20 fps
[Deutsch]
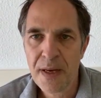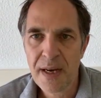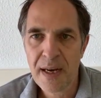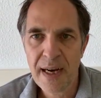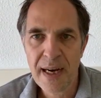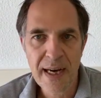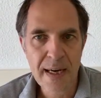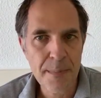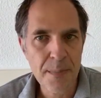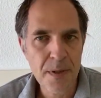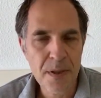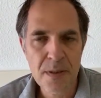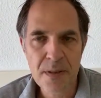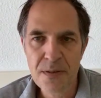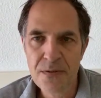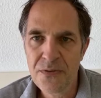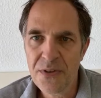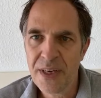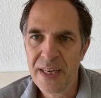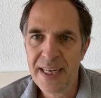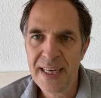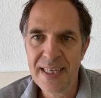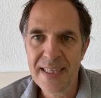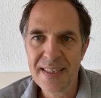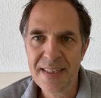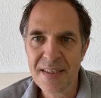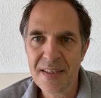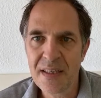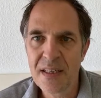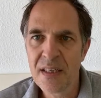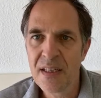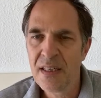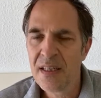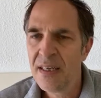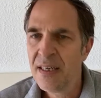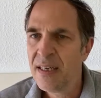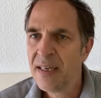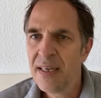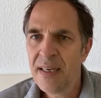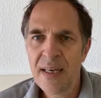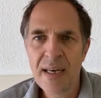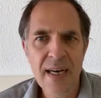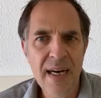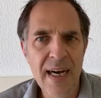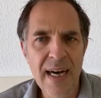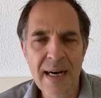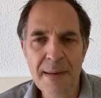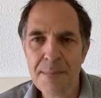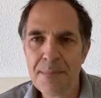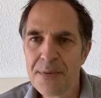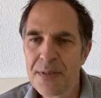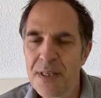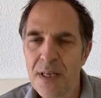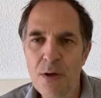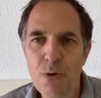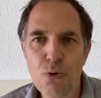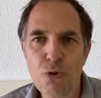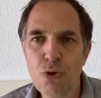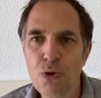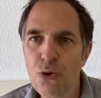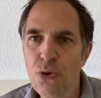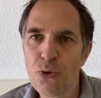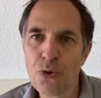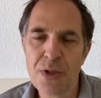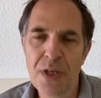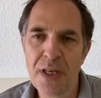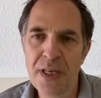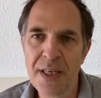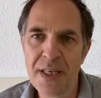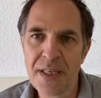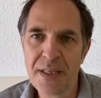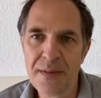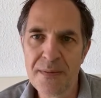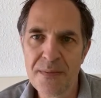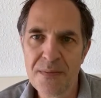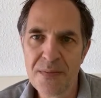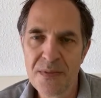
aber für Eltern absolut gruselig,